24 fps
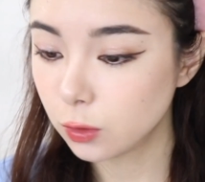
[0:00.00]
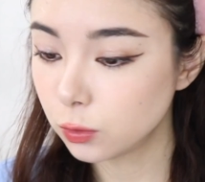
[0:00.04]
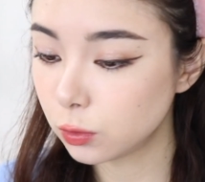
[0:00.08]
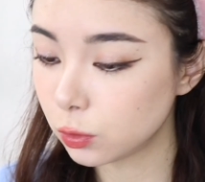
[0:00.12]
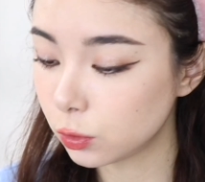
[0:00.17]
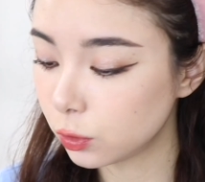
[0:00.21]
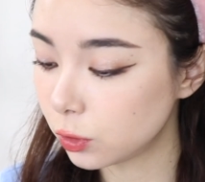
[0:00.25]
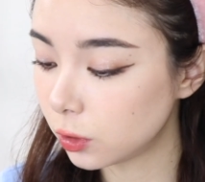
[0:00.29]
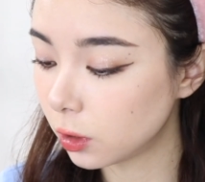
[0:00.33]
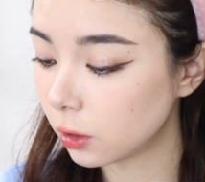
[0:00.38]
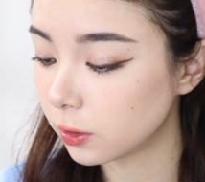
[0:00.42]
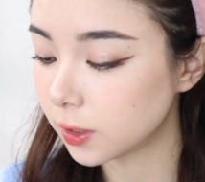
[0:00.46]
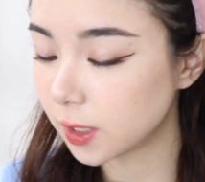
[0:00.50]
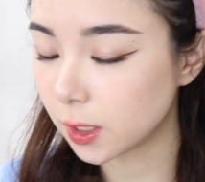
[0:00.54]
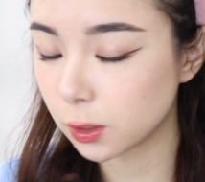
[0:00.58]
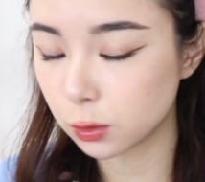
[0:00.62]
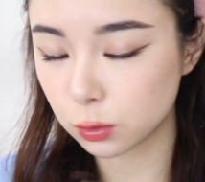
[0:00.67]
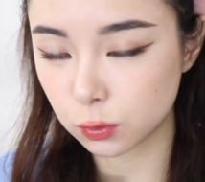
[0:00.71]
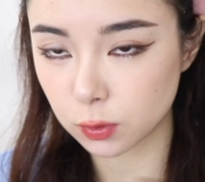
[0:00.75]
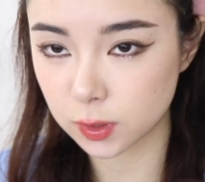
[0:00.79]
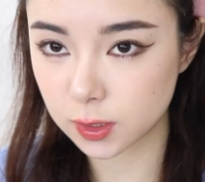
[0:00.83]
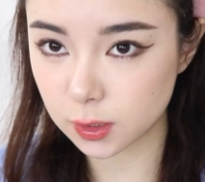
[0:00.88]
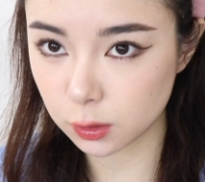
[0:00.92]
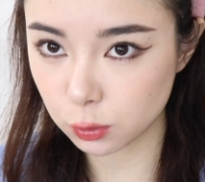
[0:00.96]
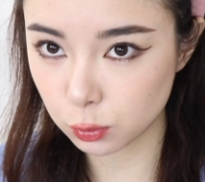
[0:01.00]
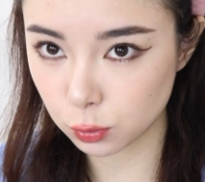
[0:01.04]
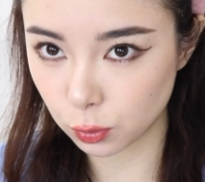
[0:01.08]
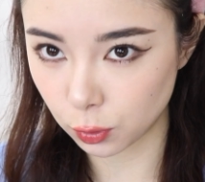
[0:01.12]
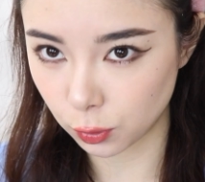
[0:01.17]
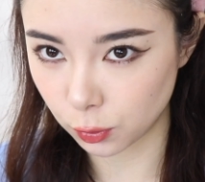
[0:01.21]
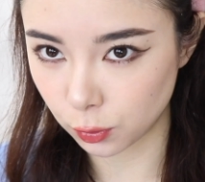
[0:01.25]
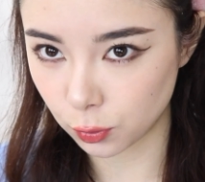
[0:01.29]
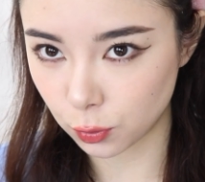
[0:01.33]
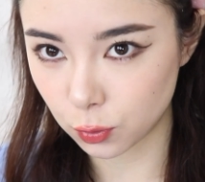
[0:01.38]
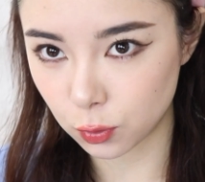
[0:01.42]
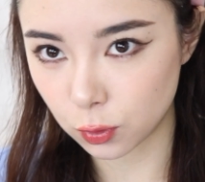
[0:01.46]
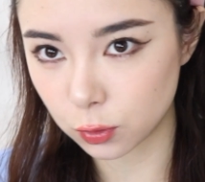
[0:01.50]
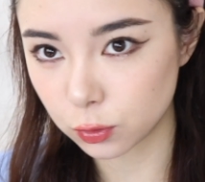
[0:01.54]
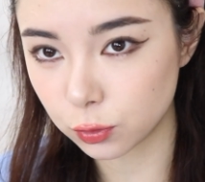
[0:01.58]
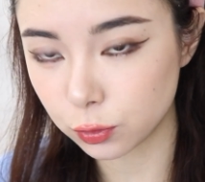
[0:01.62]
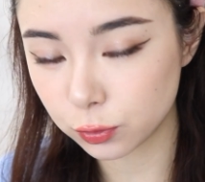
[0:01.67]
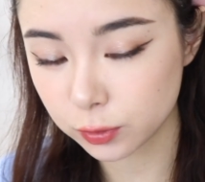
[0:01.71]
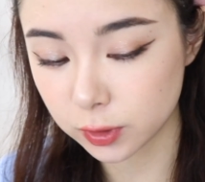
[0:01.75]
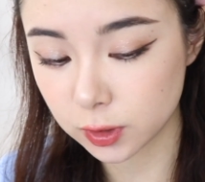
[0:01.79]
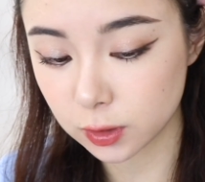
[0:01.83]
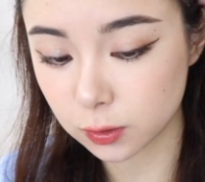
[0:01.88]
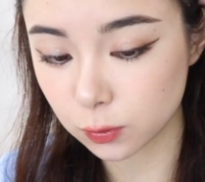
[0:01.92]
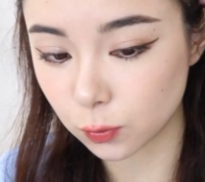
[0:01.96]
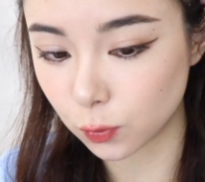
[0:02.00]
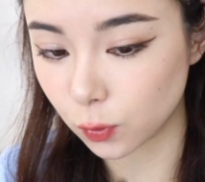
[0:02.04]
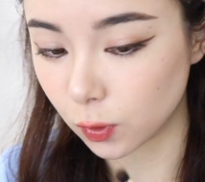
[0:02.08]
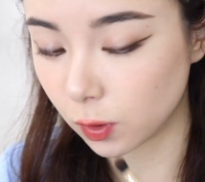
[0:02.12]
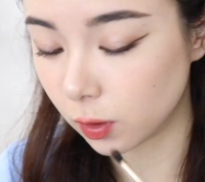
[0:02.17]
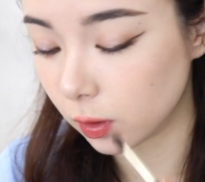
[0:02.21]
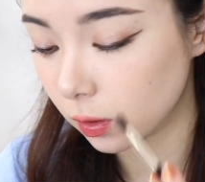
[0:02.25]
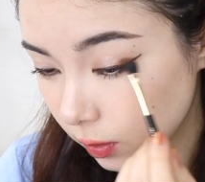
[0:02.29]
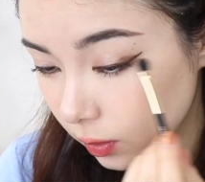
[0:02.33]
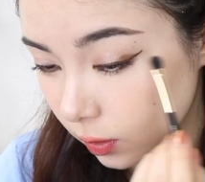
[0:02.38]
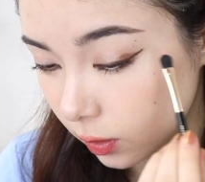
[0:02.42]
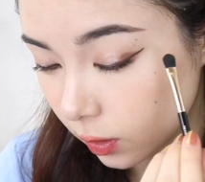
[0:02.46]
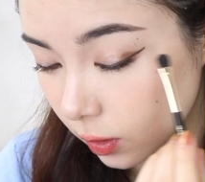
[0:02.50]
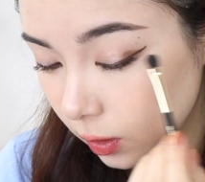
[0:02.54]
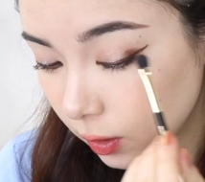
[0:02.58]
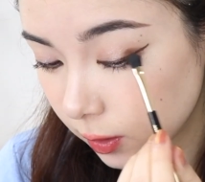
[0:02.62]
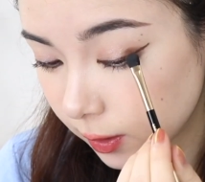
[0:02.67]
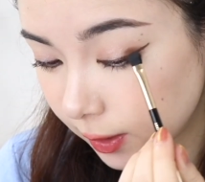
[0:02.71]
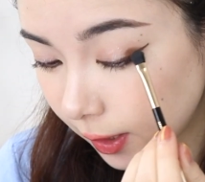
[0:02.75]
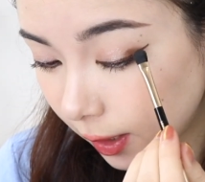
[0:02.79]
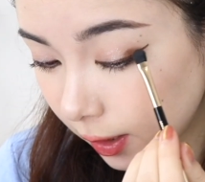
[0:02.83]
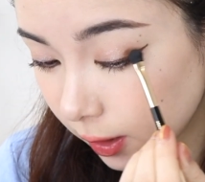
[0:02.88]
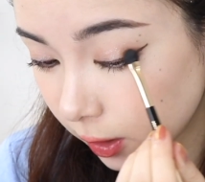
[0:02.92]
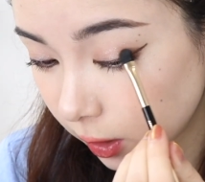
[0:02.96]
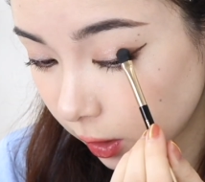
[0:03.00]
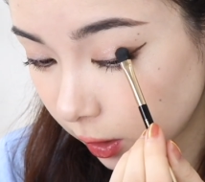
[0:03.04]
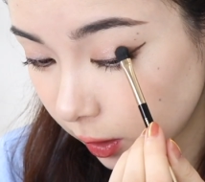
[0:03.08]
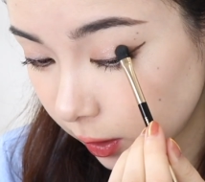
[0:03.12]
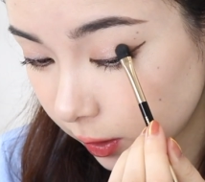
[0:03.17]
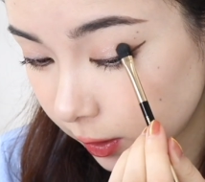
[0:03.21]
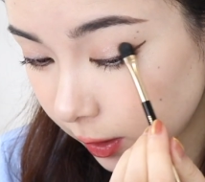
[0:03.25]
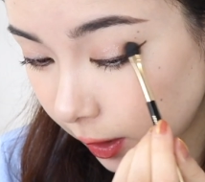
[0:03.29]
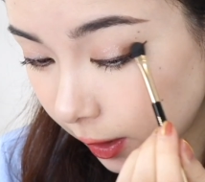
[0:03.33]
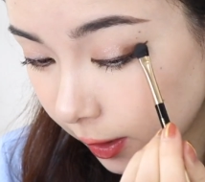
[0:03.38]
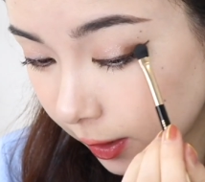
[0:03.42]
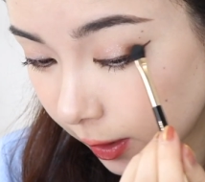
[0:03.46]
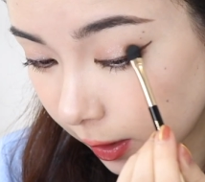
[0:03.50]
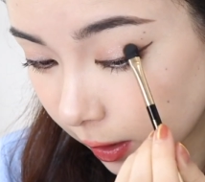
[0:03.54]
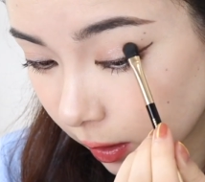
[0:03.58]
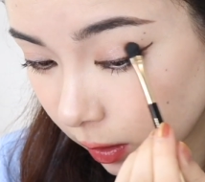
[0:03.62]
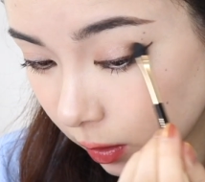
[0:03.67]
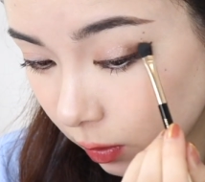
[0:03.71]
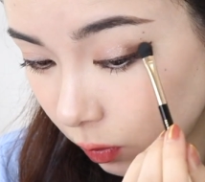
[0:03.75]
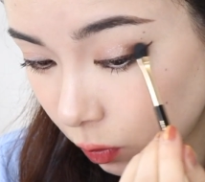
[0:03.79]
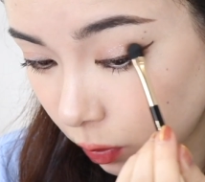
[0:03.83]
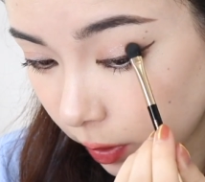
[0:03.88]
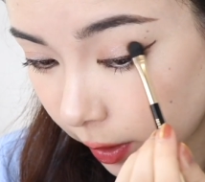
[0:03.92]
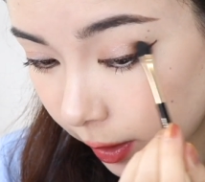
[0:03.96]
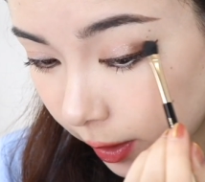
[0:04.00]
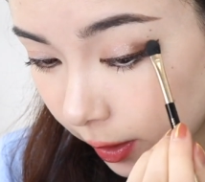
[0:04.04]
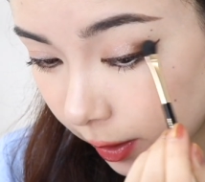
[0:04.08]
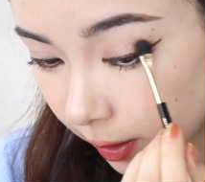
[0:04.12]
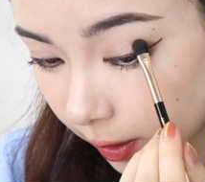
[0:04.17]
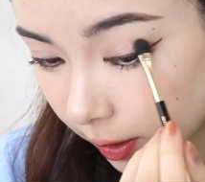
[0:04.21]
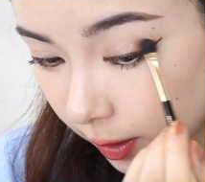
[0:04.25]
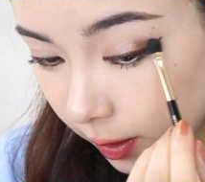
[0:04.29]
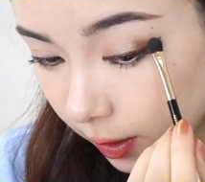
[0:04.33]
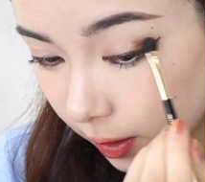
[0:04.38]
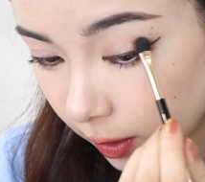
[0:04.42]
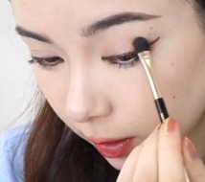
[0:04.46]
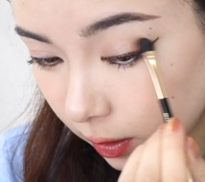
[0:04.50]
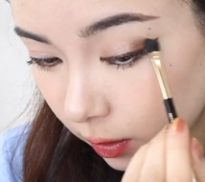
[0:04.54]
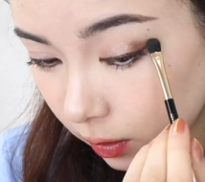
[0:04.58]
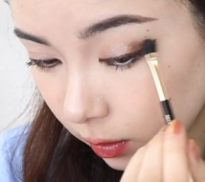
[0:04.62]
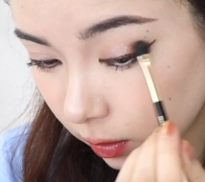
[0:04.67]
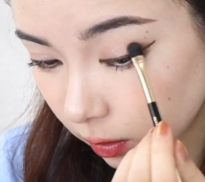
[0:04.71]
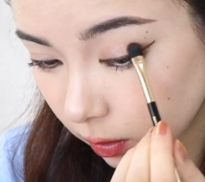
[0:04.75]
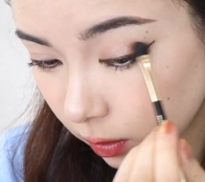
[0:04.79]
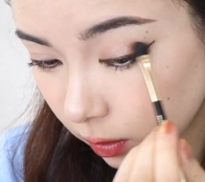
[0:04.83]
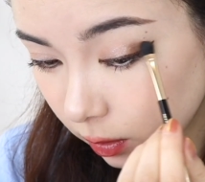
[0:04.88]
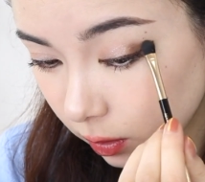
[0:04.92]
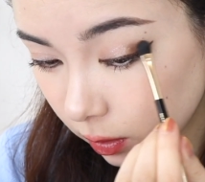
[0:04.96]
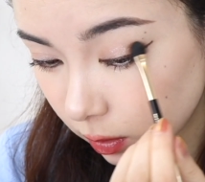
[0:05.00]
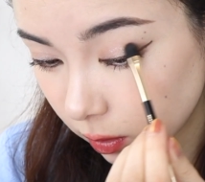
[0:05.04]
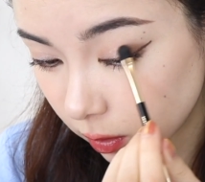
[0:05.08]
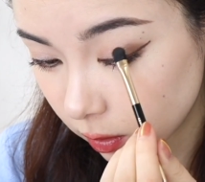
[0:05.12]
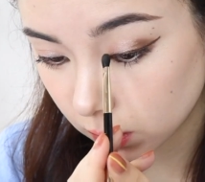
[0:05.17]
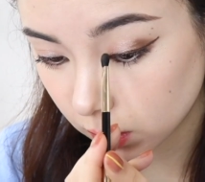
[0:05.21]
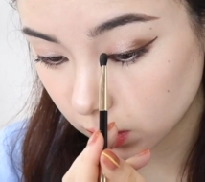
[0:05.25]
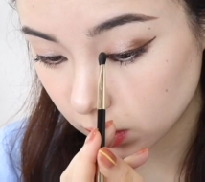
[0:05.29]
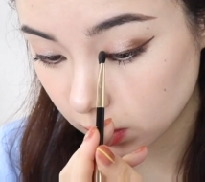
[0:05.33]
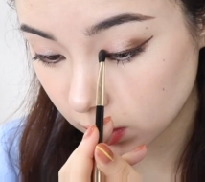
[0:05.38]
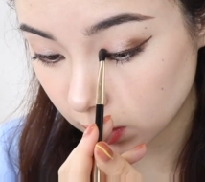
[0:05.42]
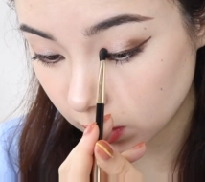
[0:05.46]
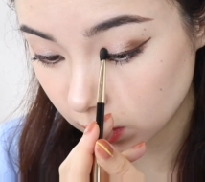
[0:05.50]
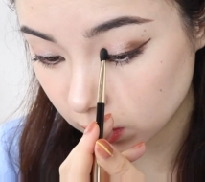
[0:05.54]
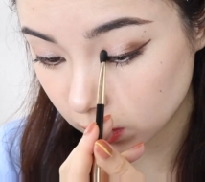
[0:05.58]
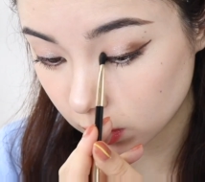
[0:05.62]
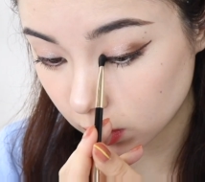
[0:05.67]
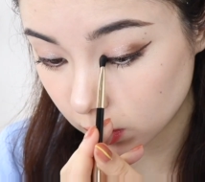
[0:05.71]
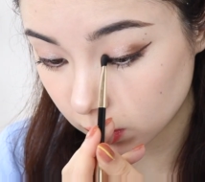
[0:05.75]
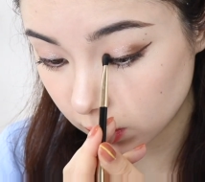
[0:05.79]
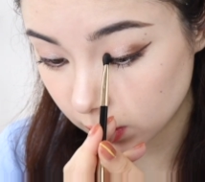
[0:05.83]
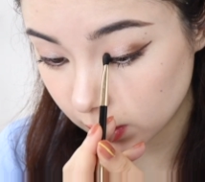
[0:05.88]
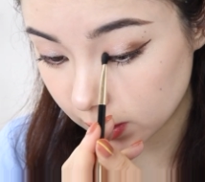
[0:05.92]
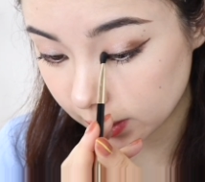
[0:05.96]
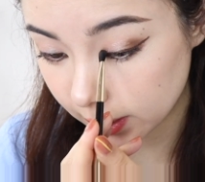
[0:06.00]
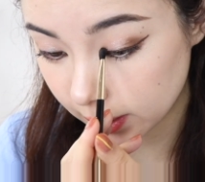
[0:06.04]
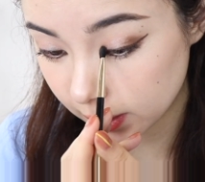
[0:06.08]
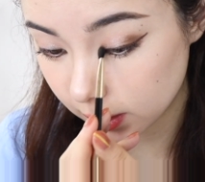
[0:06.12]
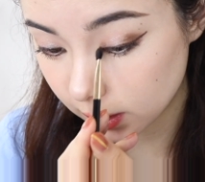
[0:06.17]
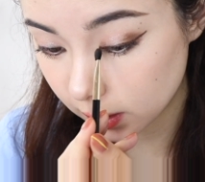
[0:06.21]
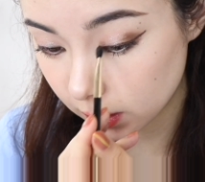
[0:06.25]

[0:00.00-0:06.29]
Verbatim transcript: 就是要这样随心所欲，活出自我。加深一下眼尾，眼头也来一